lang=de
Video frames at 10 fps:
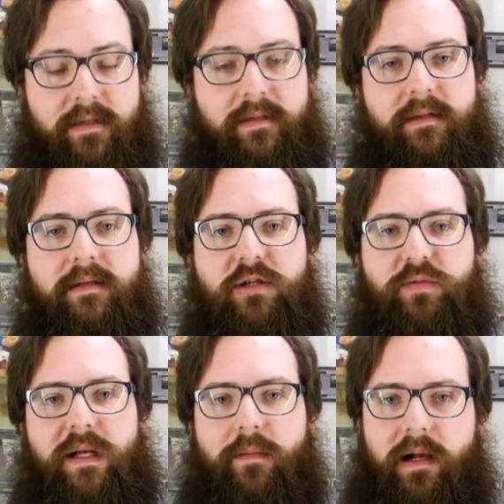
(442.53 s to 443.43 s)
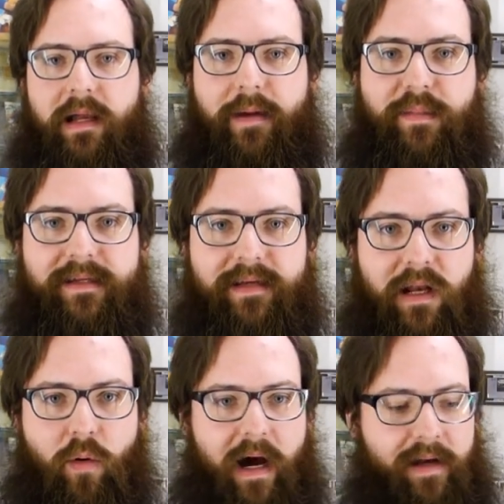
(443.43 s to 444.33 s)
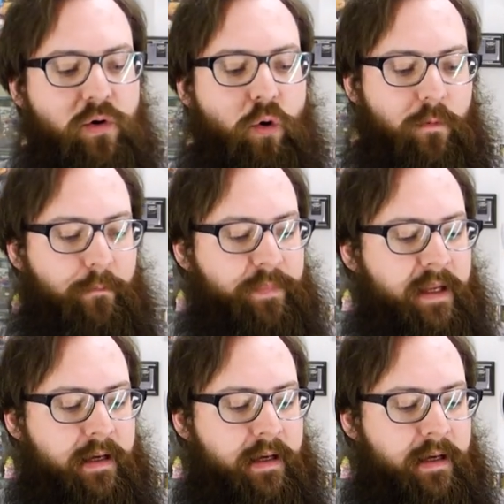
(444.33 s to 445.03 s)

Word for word: sich diese Spiele mal ein bisschen genauer angucken.